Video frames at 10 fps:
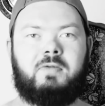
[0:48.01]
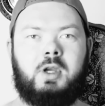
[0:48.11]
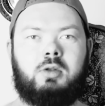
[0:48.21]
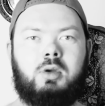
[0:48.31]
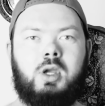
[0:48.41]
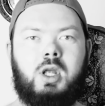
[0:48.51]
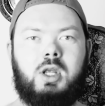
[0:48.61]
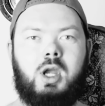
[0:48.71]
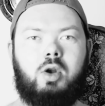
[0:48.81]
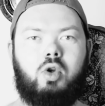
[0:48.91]
viens de
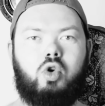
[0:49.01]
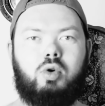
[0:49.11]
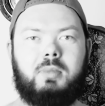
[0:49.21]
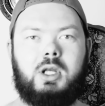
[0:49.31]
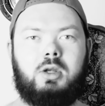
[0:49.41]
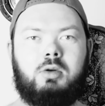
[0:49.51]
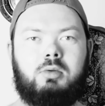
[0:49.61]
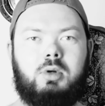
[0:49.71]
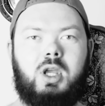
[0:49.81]
gagner à l'euro million